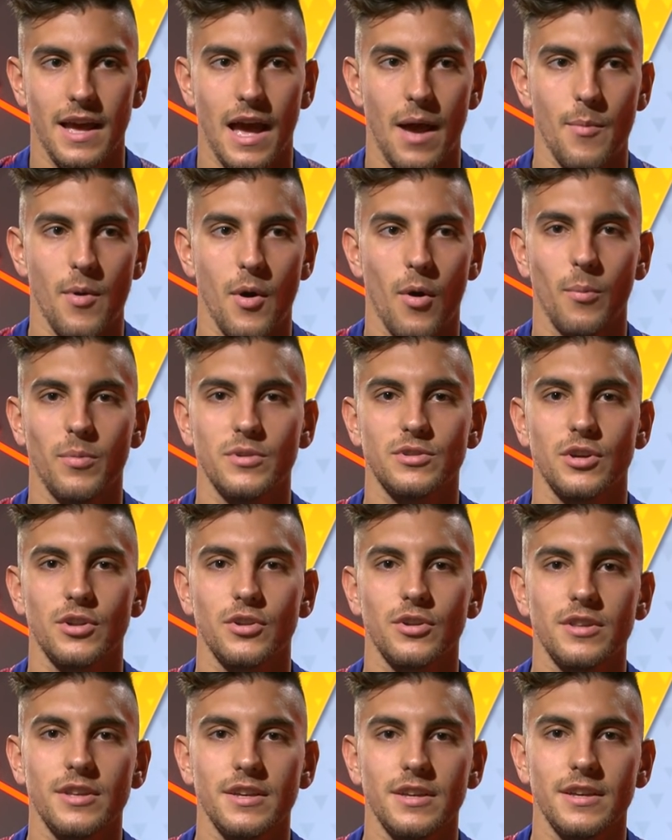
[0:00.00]
abbiamo
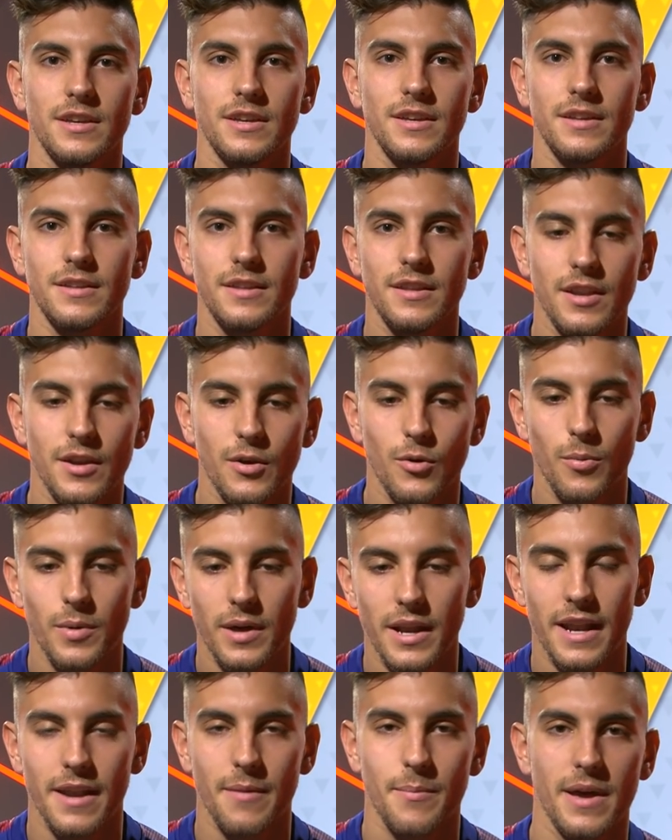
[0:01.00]
bisogno di, di
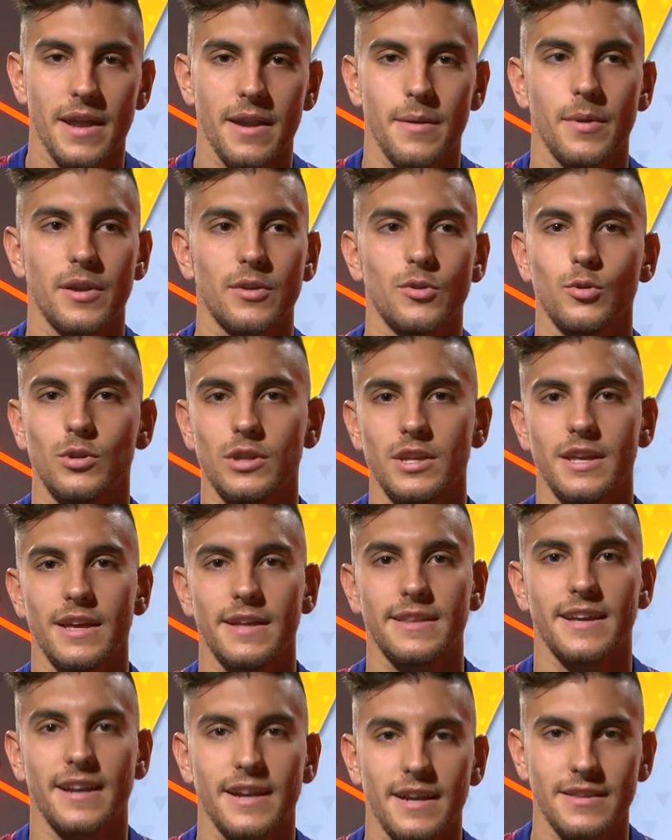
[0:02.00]
recuperare bene per tutti gli
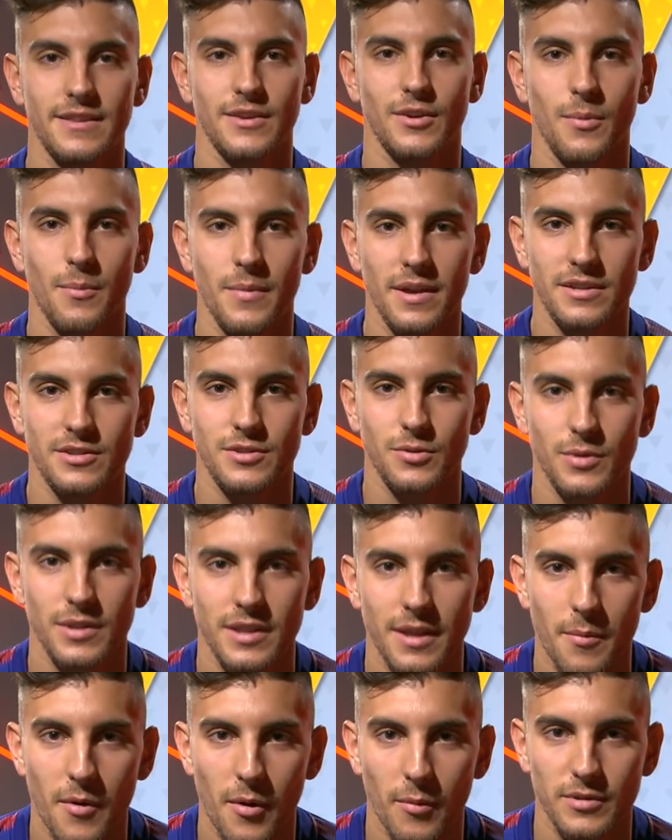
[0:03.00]
attaccanti commesso,
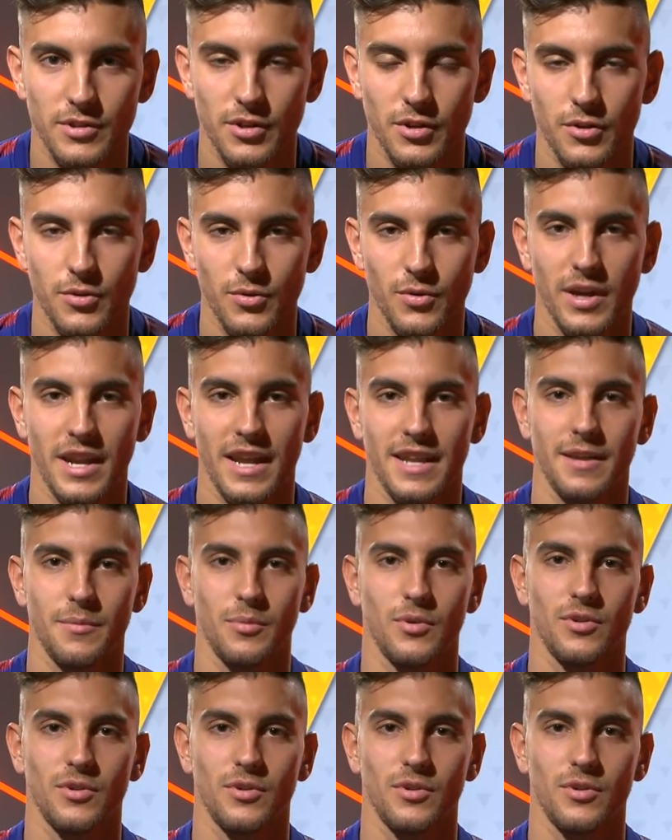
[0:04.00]
quindi abbiamo bisogno di un grande